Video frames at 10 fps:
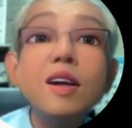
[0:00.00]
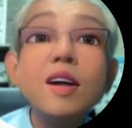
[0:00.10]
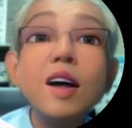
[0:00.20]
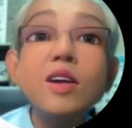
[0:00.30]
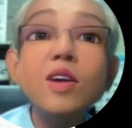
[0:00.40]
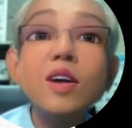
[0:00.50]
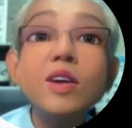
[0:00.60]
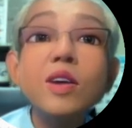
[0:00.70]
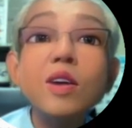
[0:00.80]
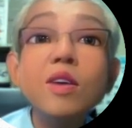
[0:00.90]
階層が
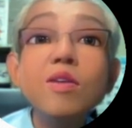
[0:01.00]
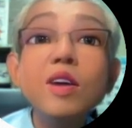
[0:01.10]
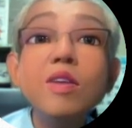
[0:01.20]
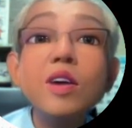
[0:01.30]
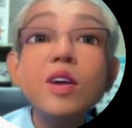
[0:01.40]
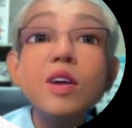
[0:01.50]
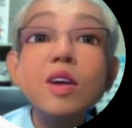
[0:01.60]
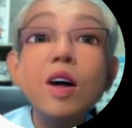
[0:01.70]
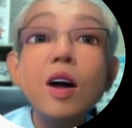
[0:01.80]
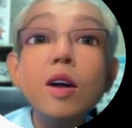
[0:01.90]
ちょっと微妙で
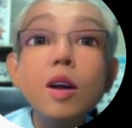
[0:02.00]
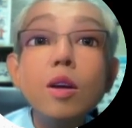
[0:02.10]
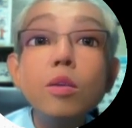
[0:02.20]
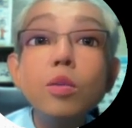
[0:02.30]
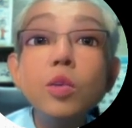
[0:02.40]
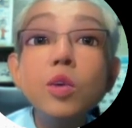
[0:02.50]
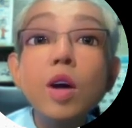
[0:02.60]
すが、無